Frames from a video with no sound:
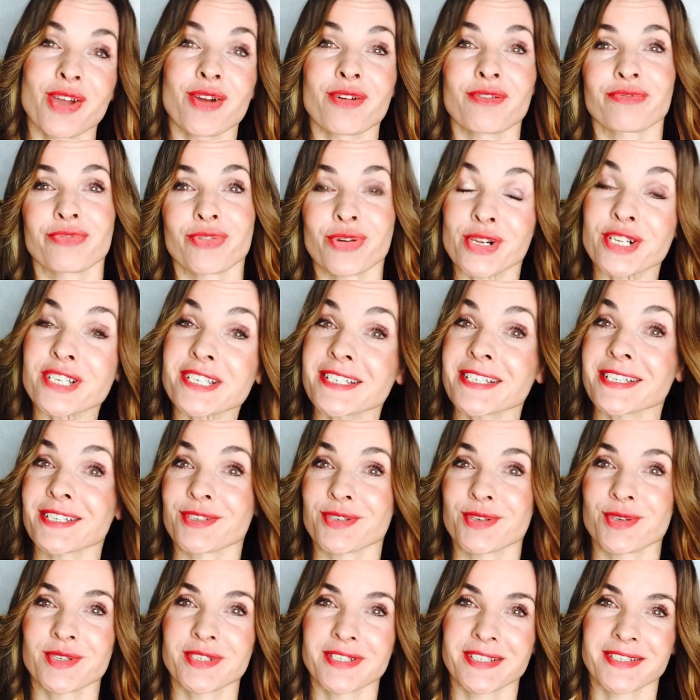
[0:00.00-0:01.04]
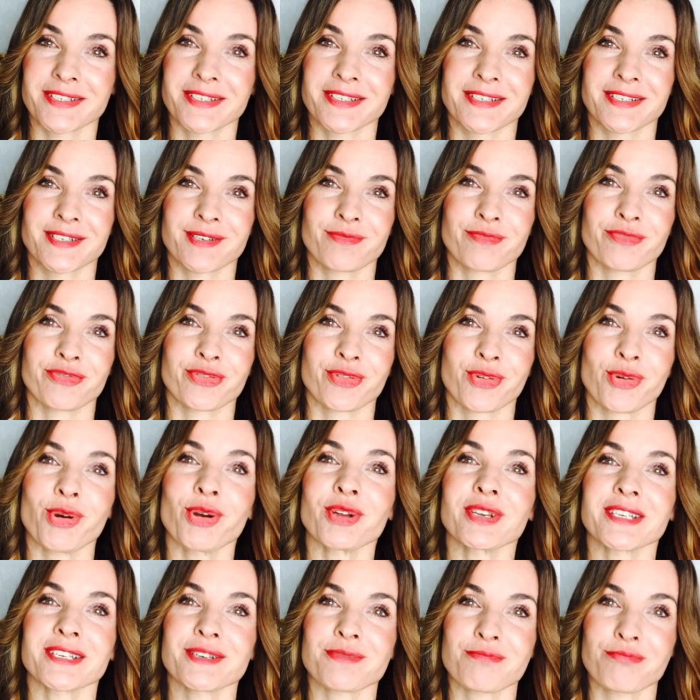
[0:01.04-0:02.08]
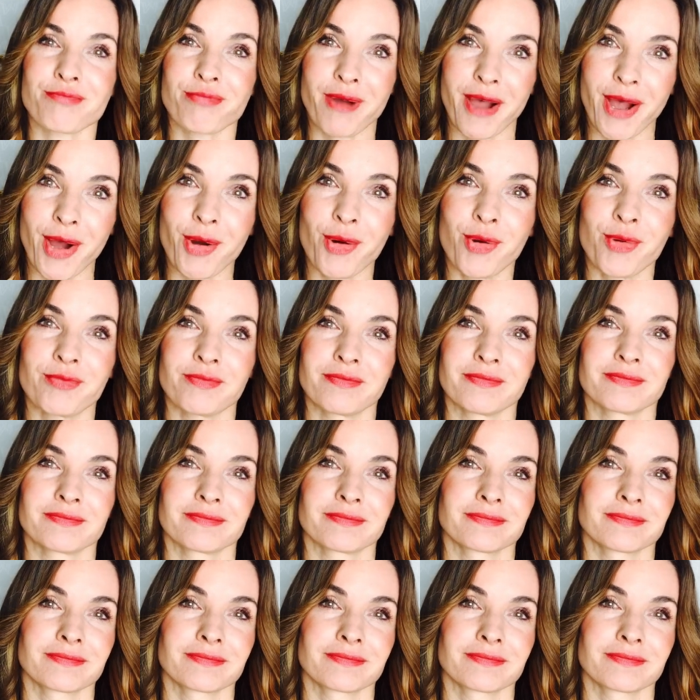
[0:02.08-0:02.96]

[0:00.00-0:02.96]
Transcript: wollte natürlich ihrem Freund im Baum,